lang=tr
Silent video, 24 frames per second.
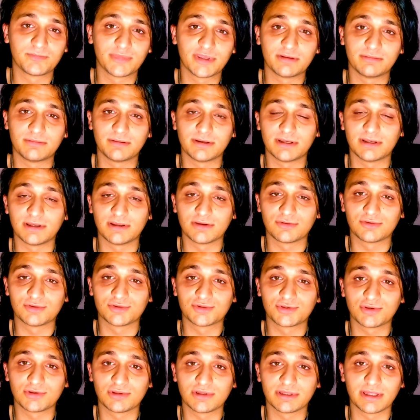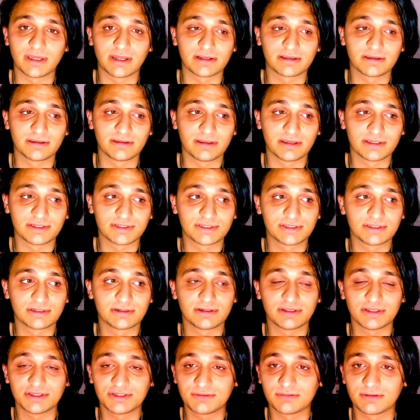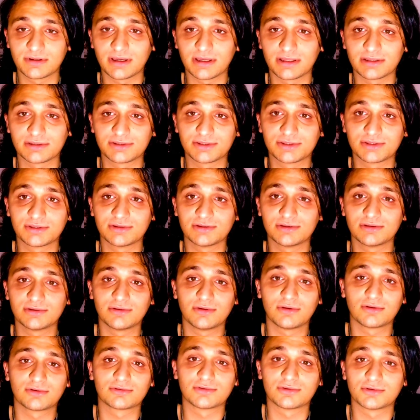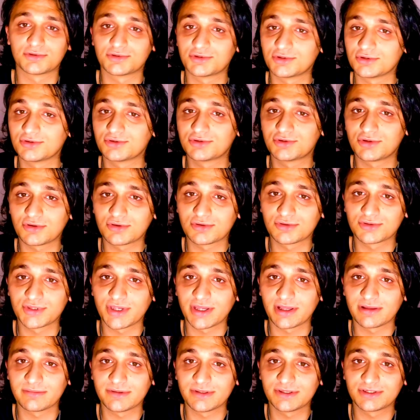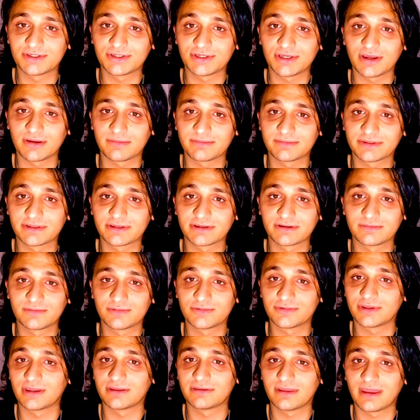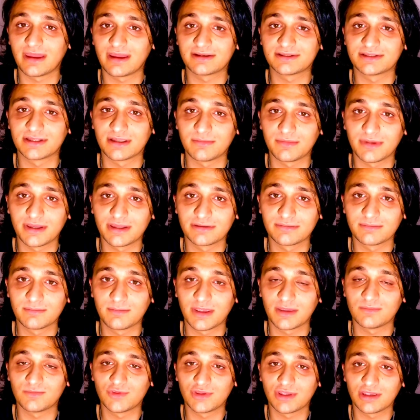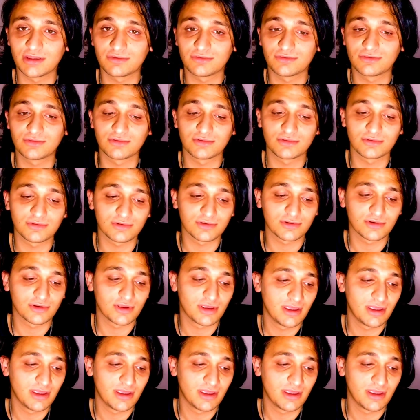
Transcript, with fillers: Birbiriyle küs olan arkadaşların hiçbir rahatsızlığı yoktur. Çünkü çok güzel bir iş yaptık. Bundan da her zaman memnuniyet duyduk.